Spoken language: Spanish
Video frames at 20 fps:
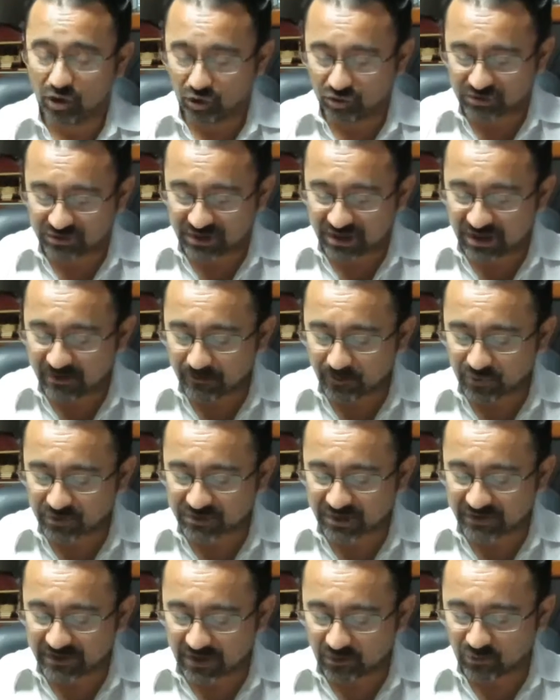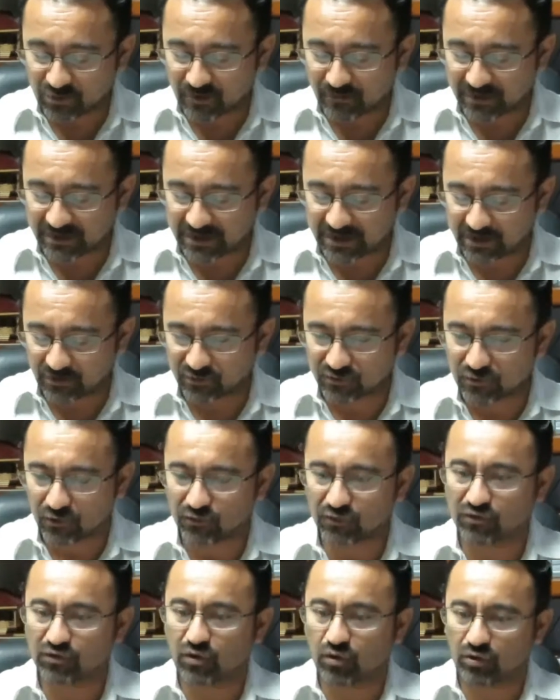los tiempos que de alguna manera
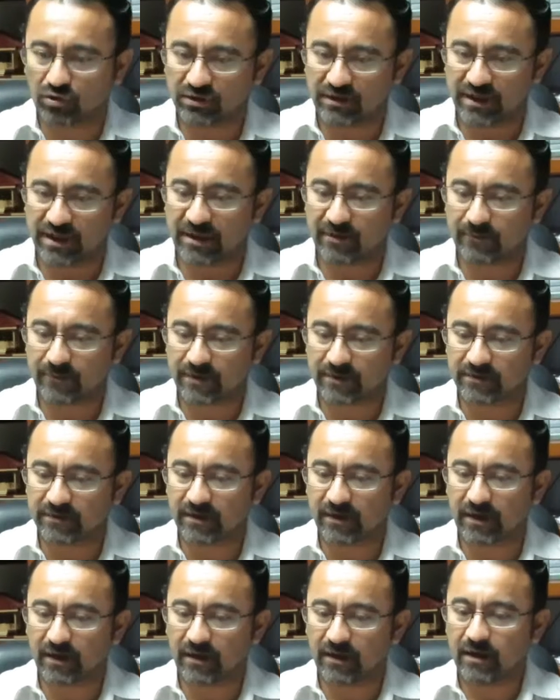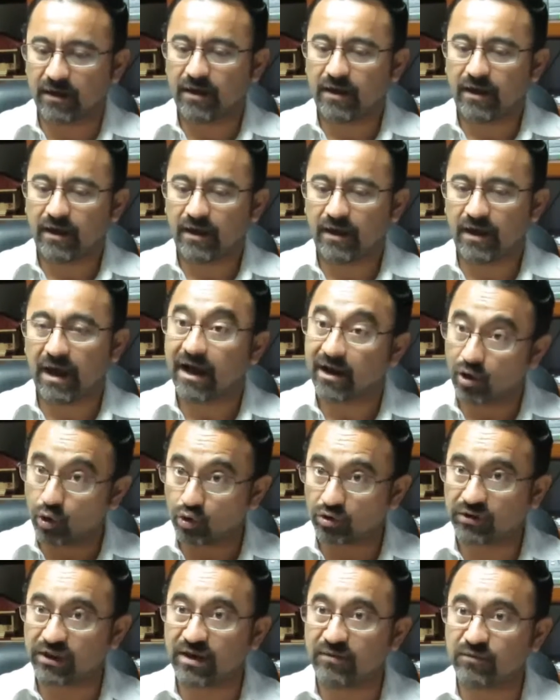nosotros coordinadamente eh,
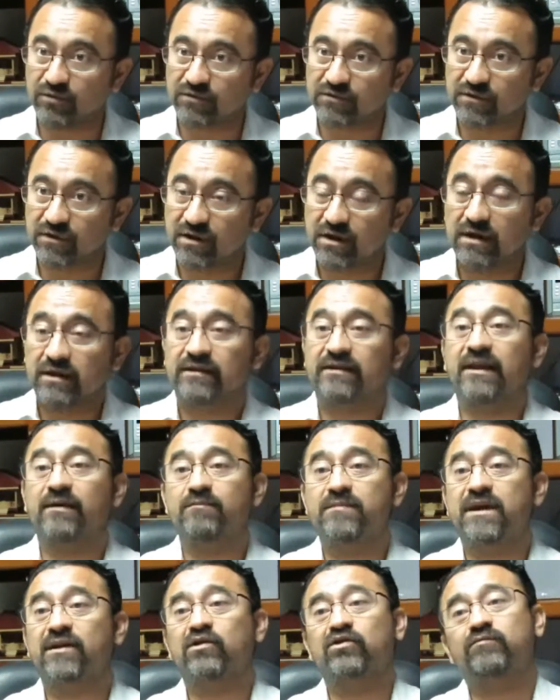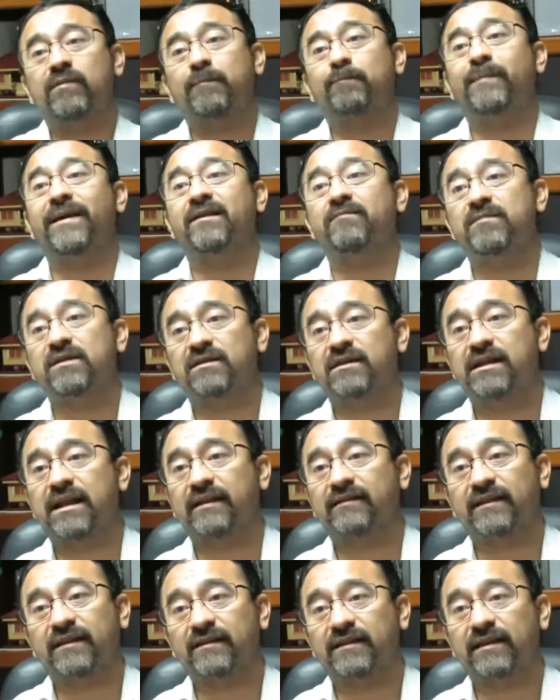acordemos también nos va a
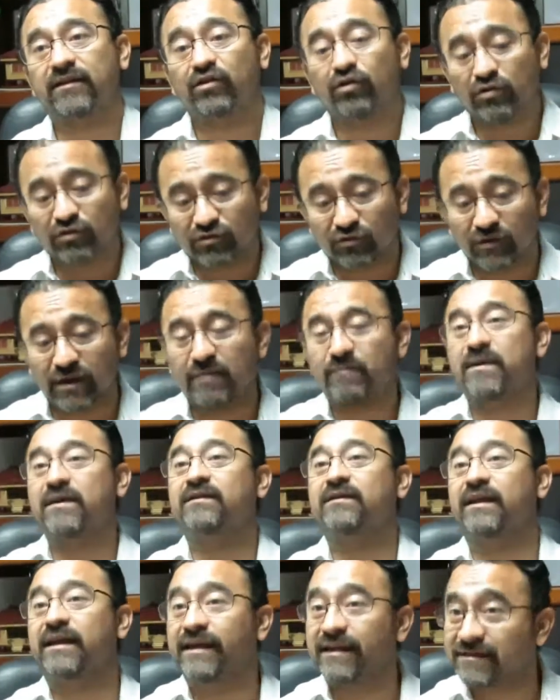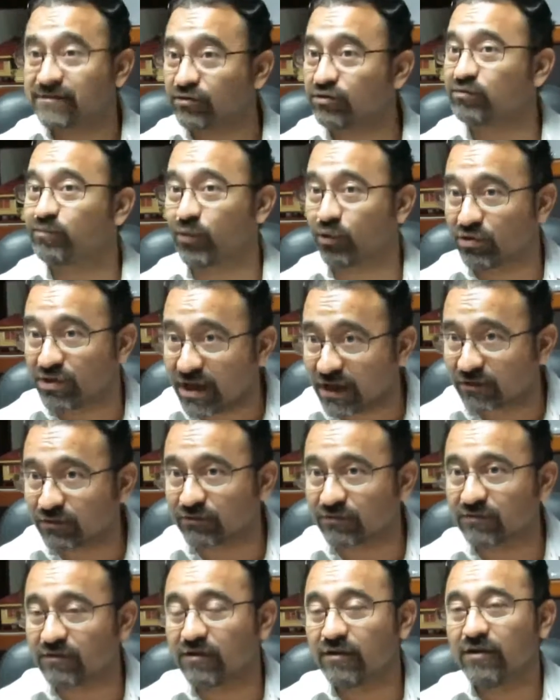permitir atender no solamente estos
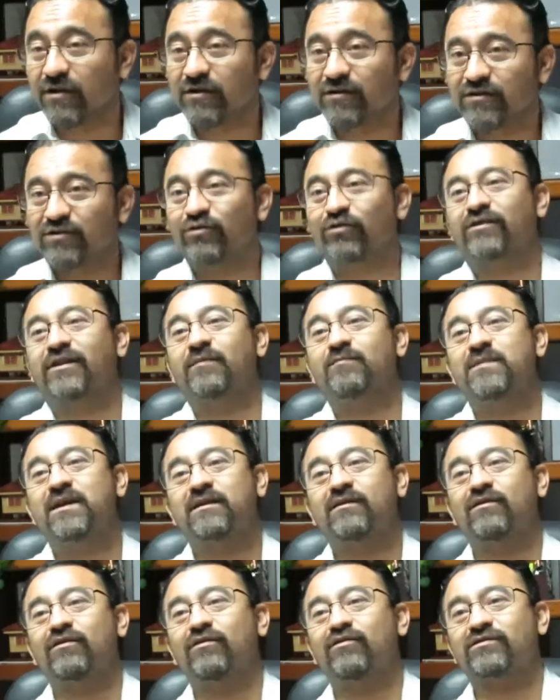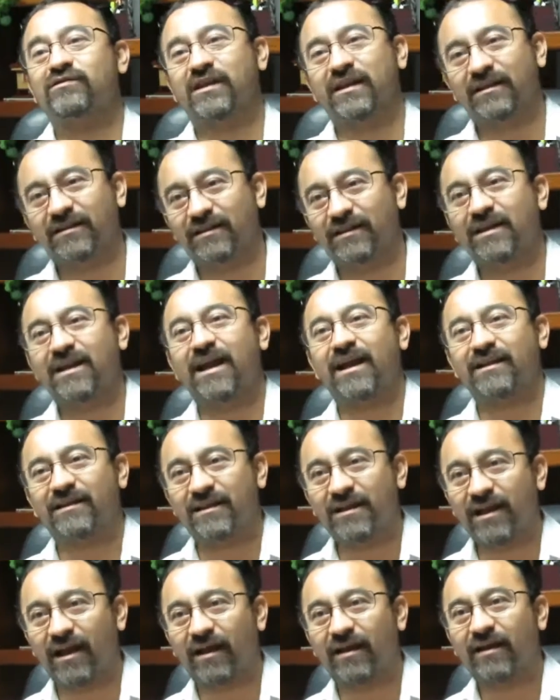proyectos, sino también los que el día a
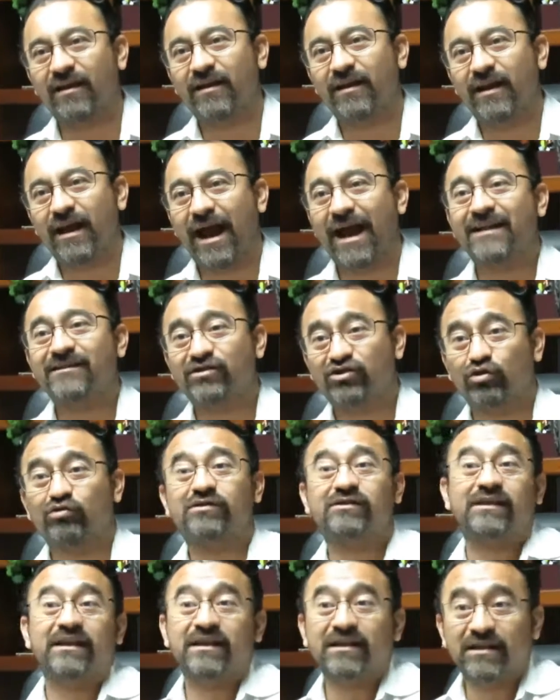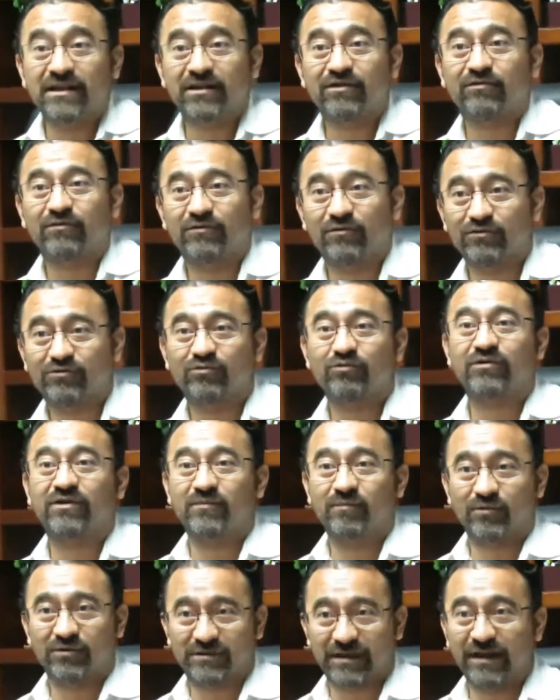día han sostenido en los
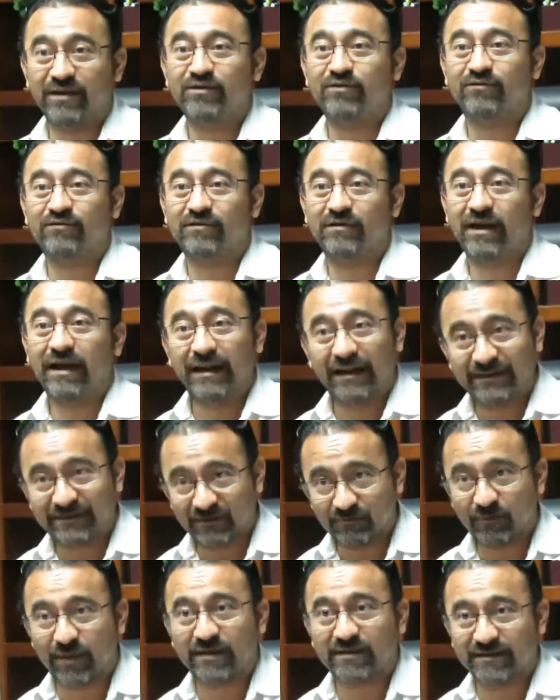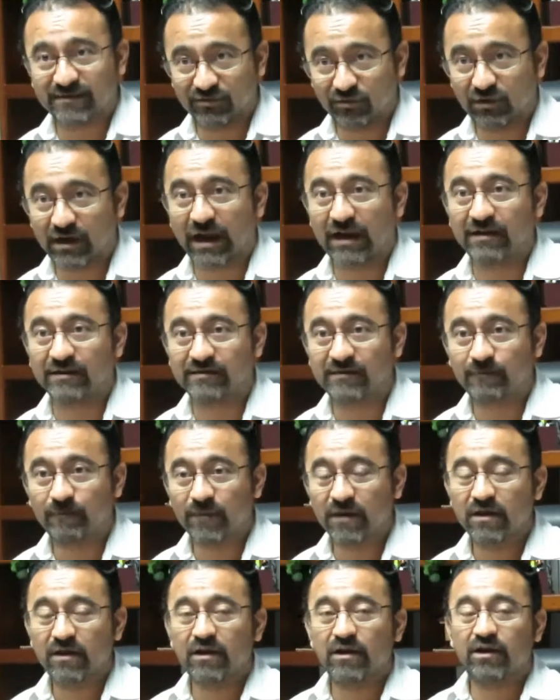últimos años a las empresas locales.
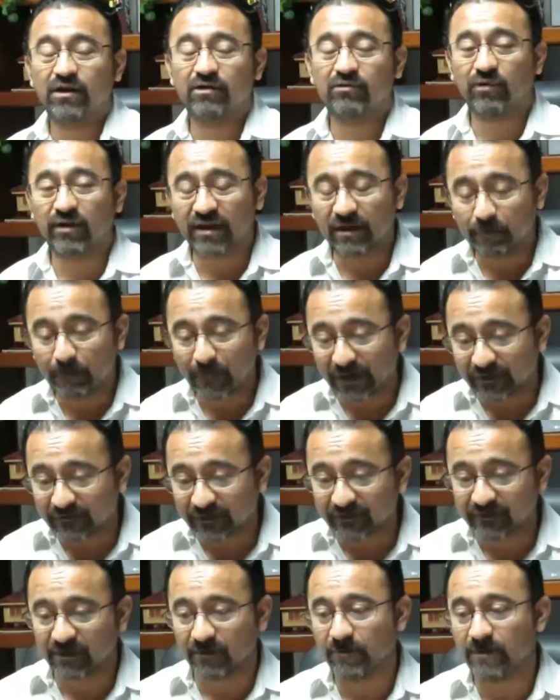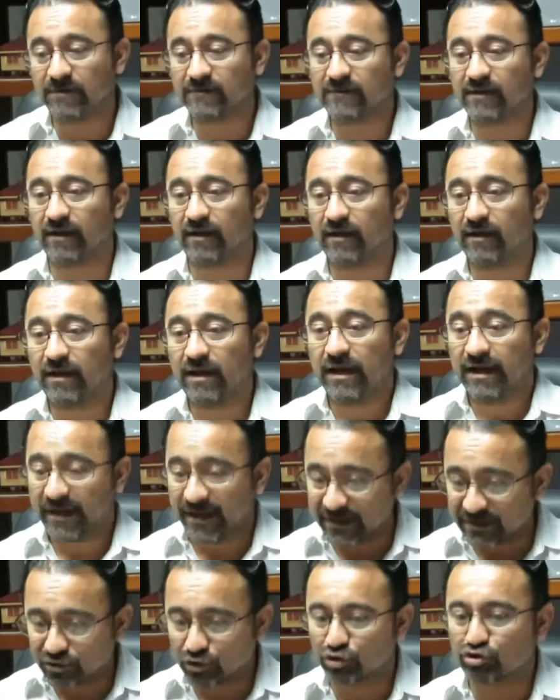Para Notivisión, Rosy
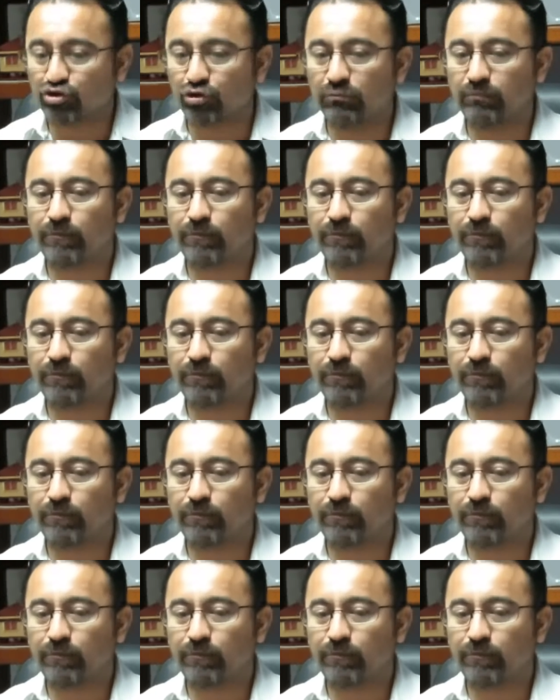Dorado.